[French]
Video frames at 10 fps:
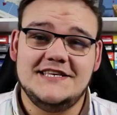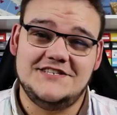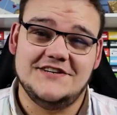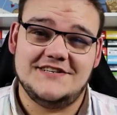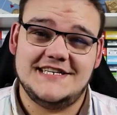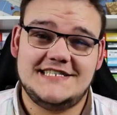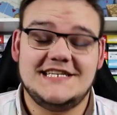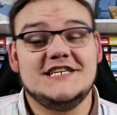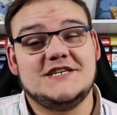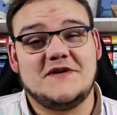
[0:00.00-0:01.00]
Yo les
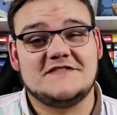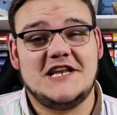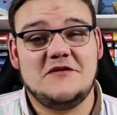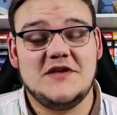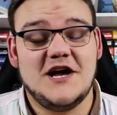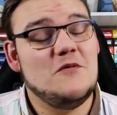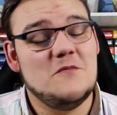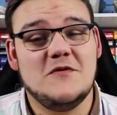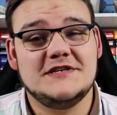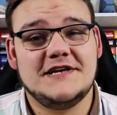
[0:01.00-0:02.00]
listes, j'espère que vous allez bien,
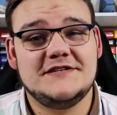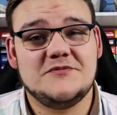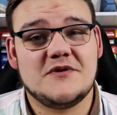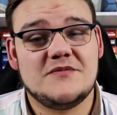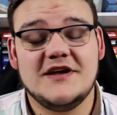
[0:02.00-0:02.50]
moi ça va super